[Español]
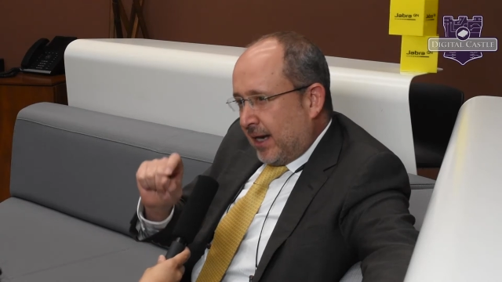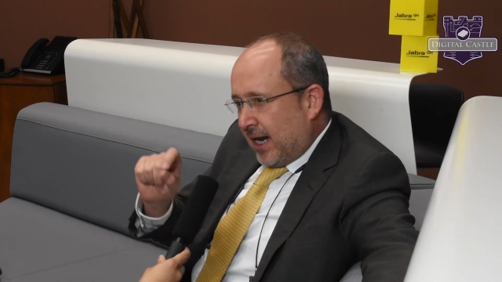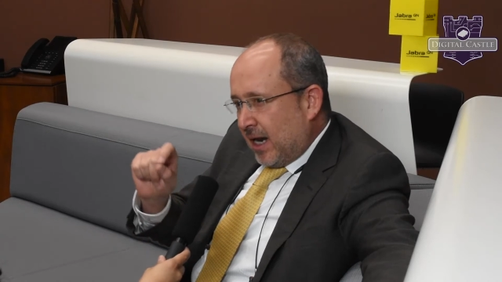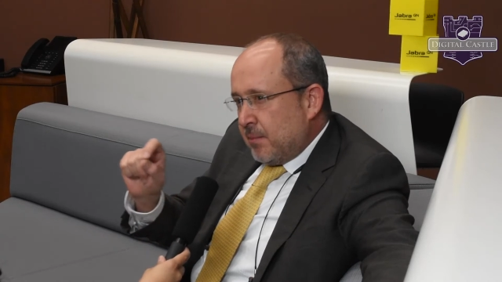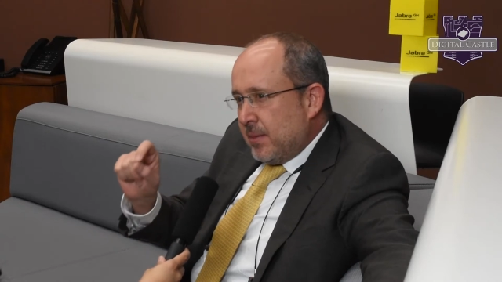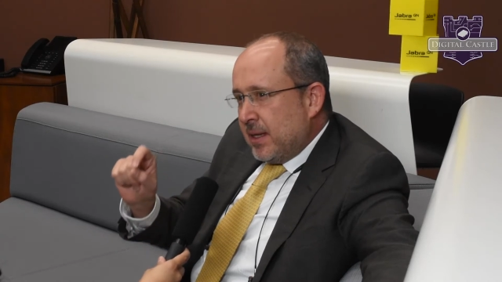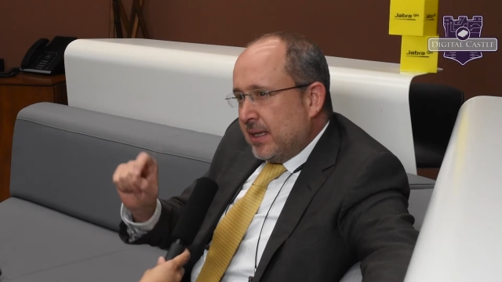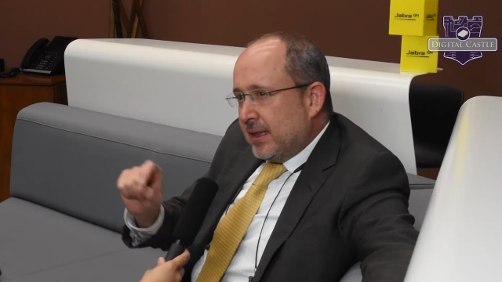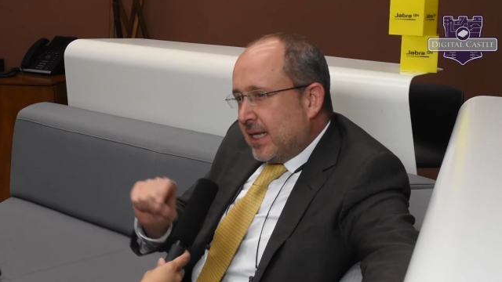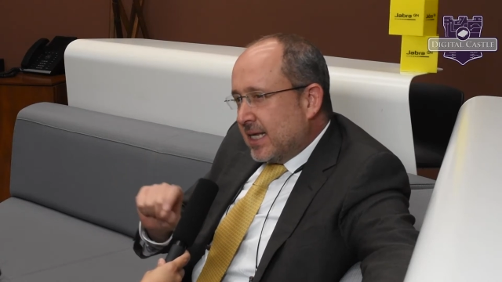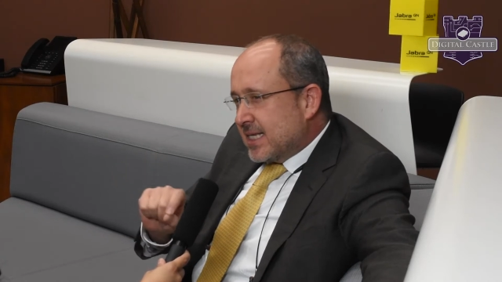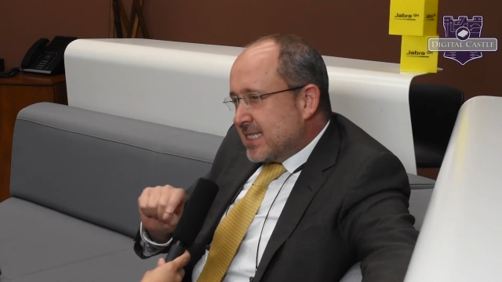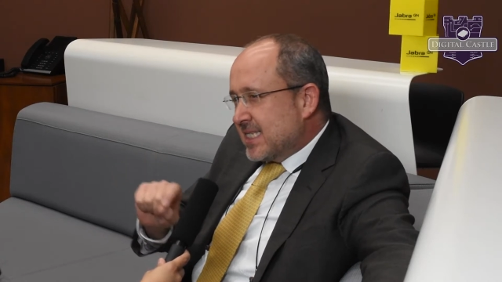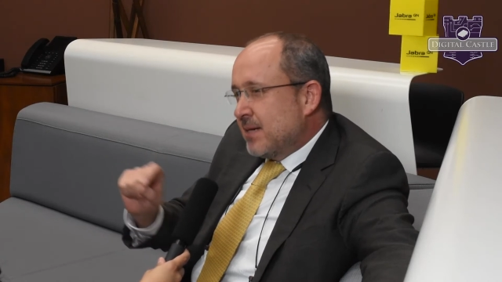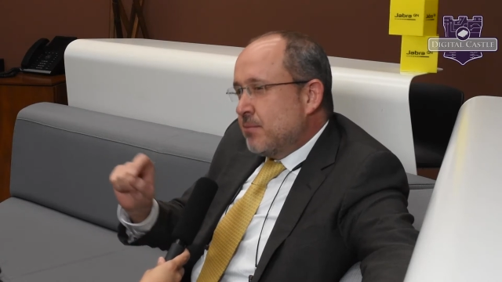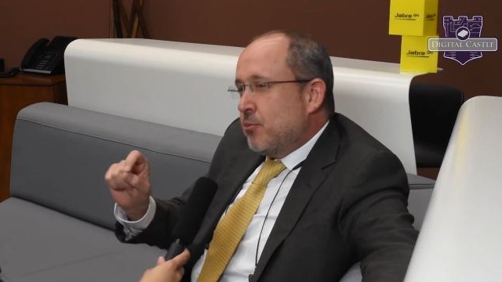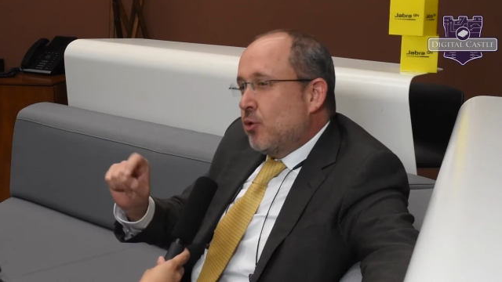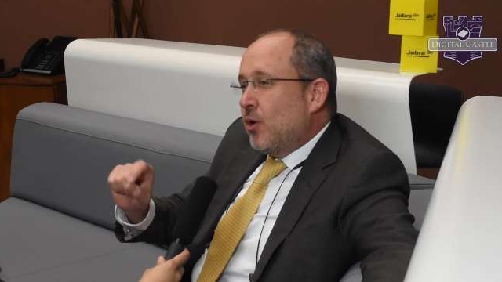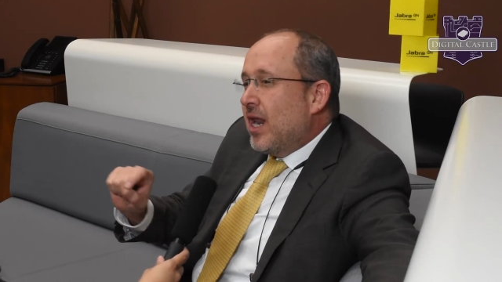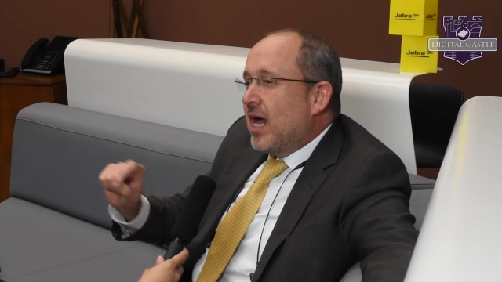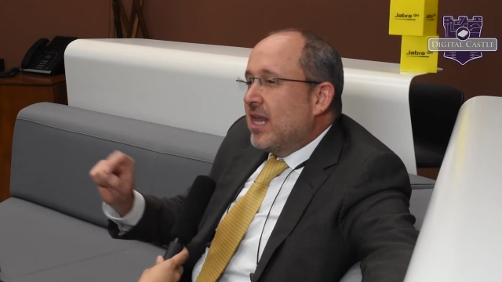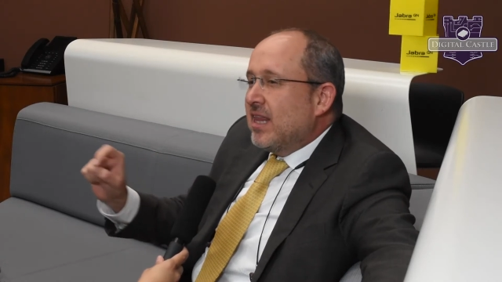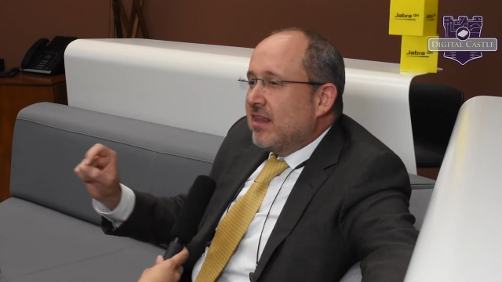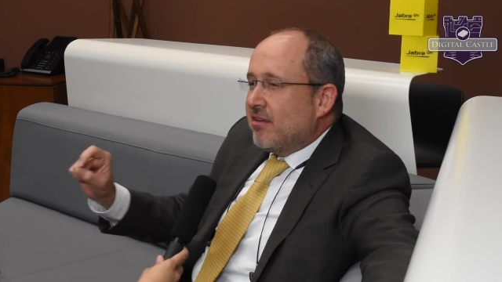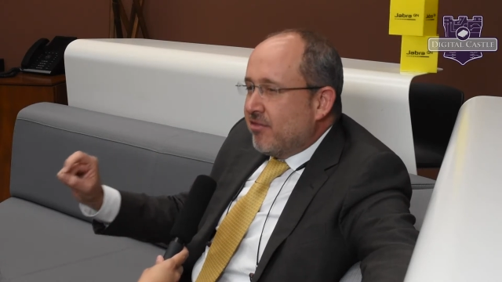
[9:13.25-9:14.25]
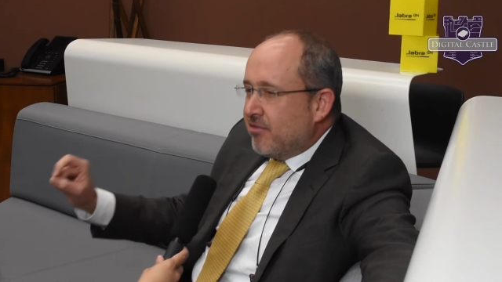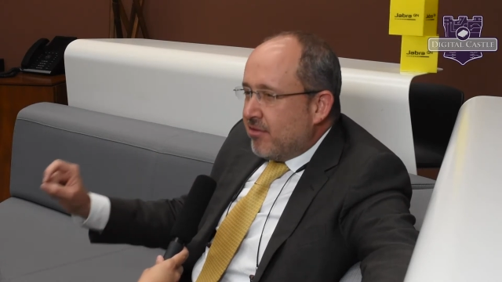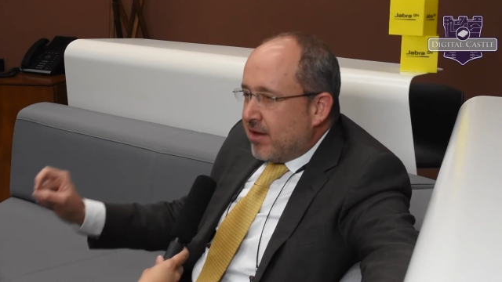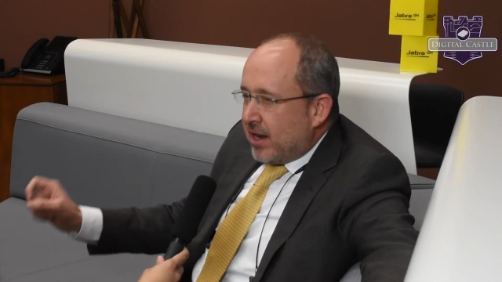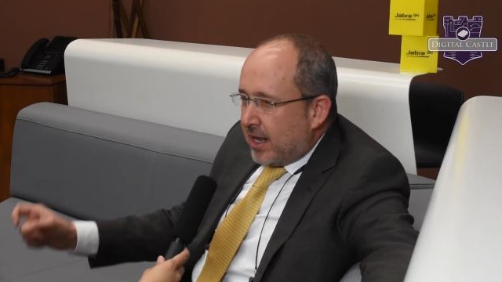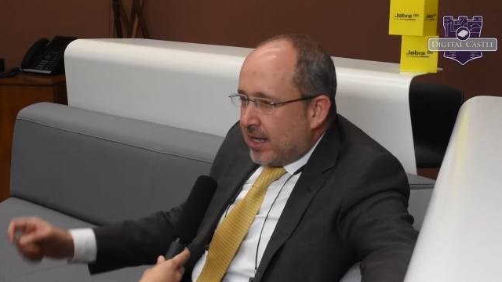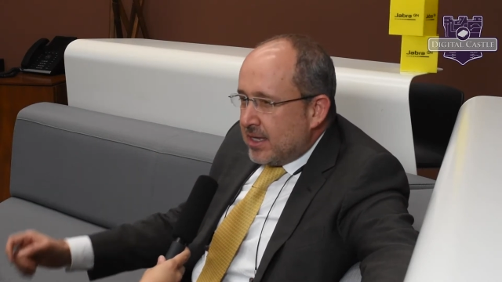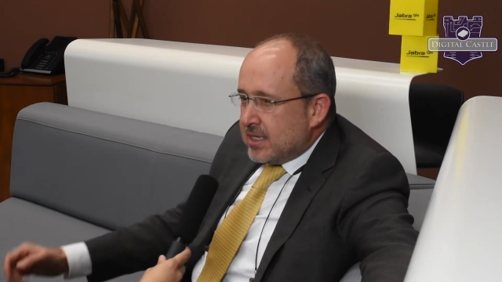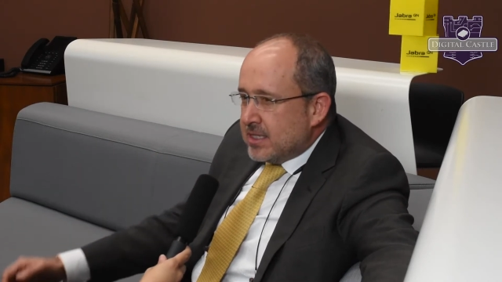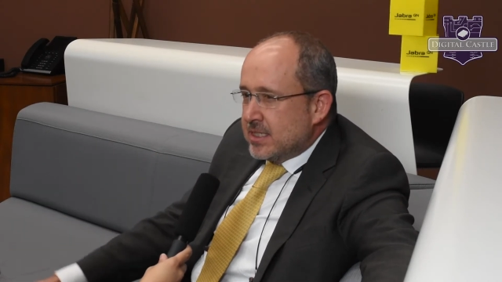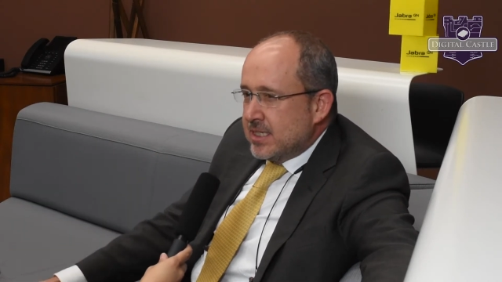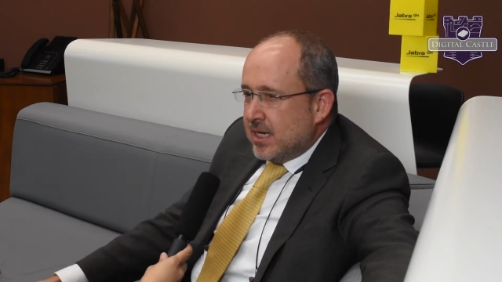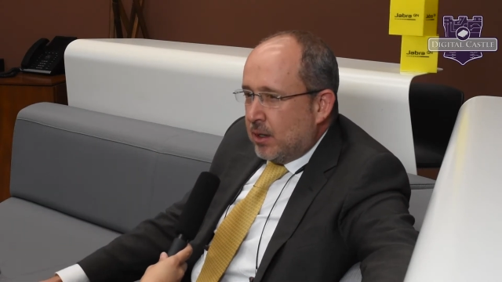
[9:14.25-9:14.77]
Realmente hacemos la
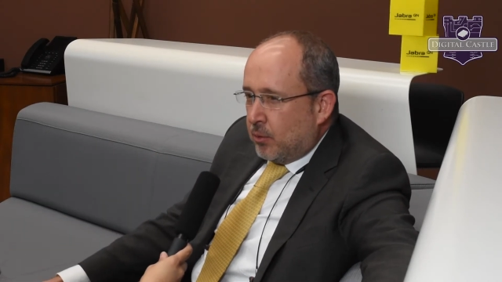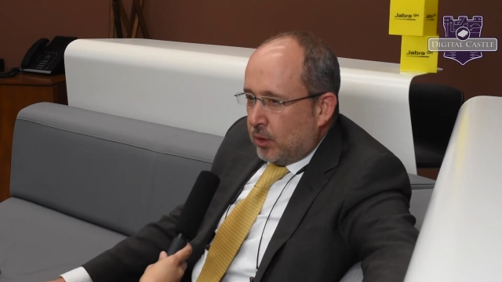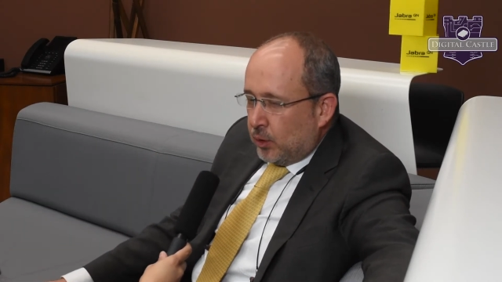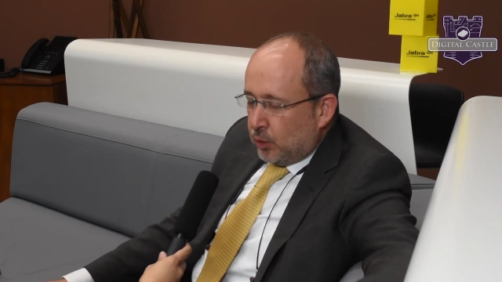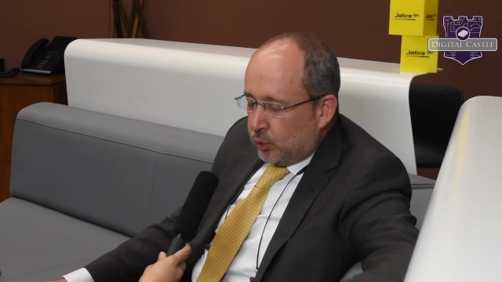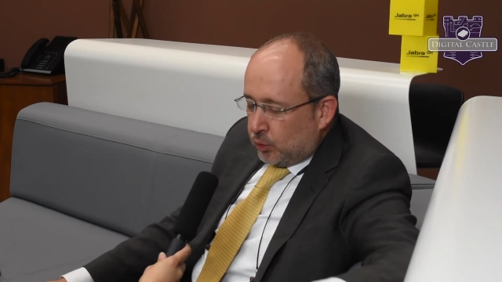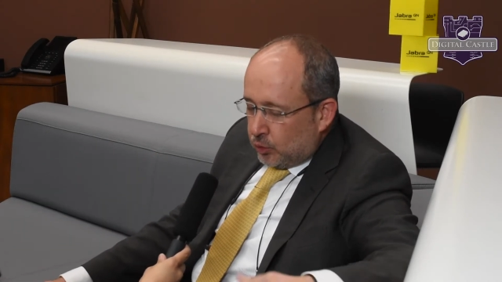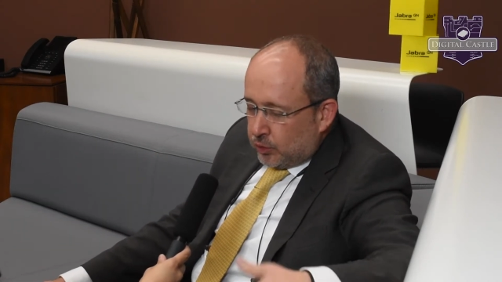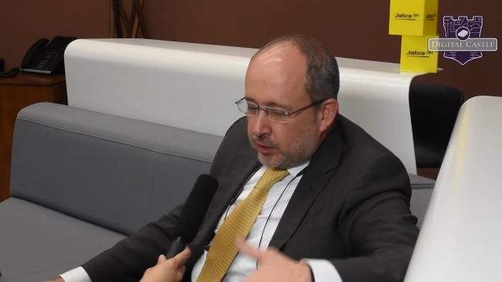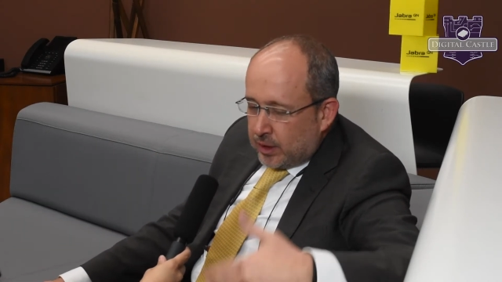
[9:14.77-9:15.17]
diferencia cuando